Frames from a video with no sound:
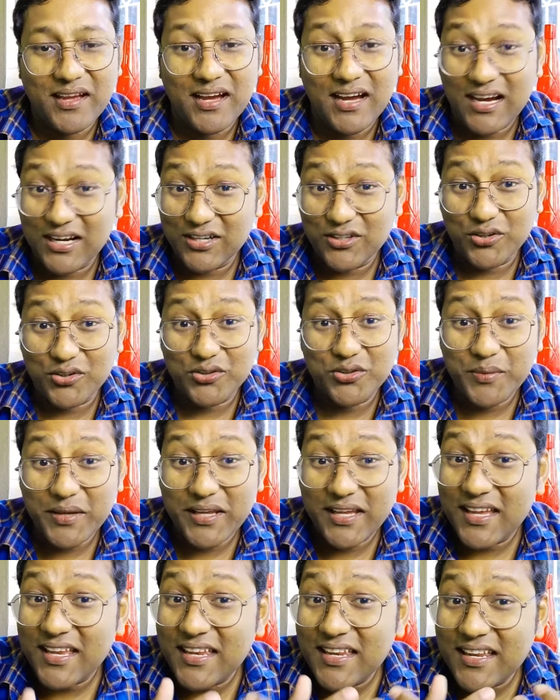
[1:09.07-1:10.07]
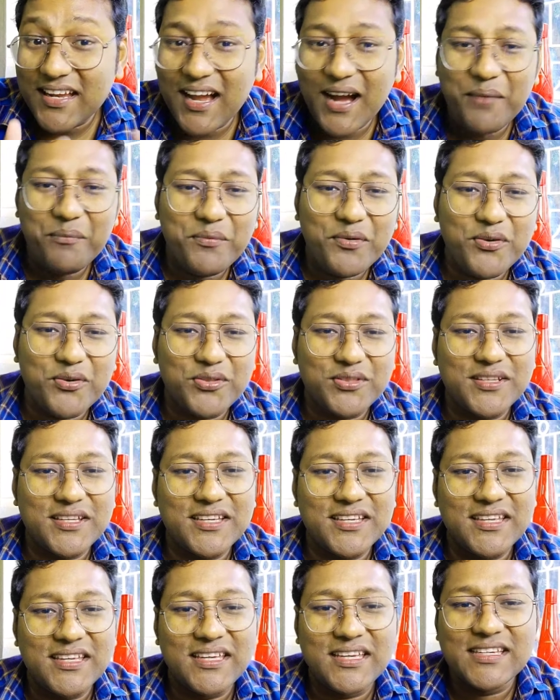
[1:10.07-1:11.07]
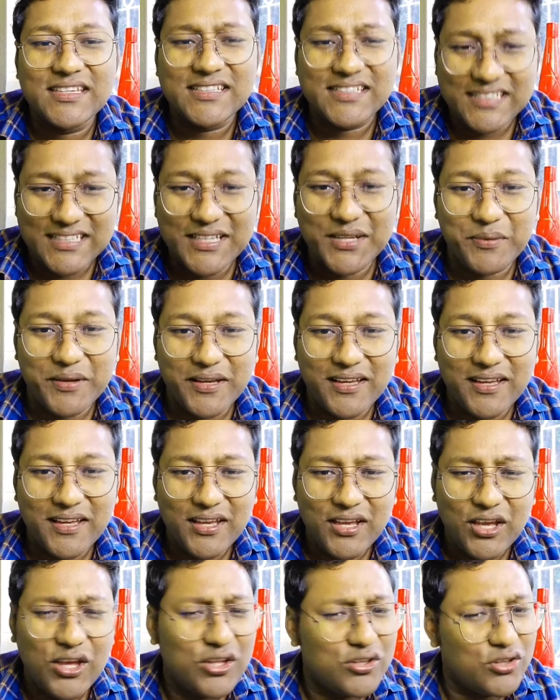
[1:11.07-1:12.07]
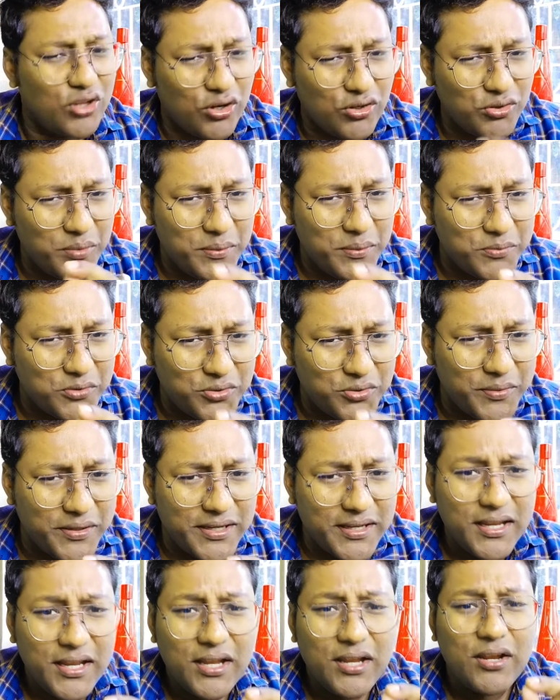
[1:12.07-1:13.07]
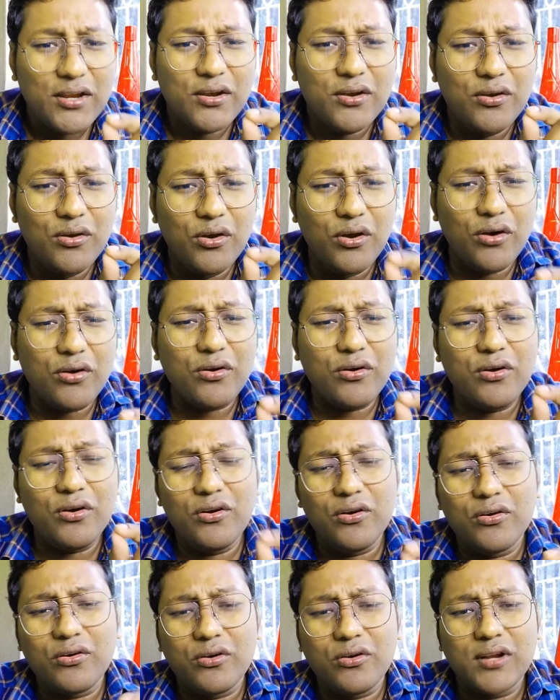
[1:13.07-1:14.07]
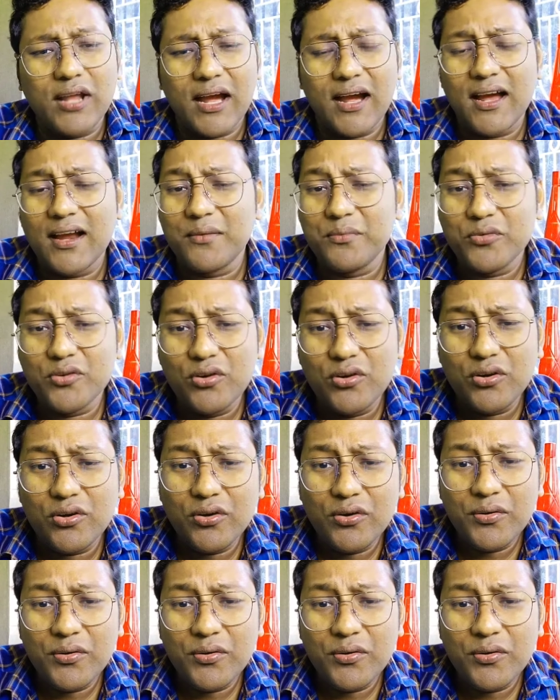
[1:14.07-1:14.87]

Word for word: আর যখন তুমি ইনকাম করতে শিখবে তখন তুমি বুঝবে লক্ষ লক্ষ টাকার মূল্য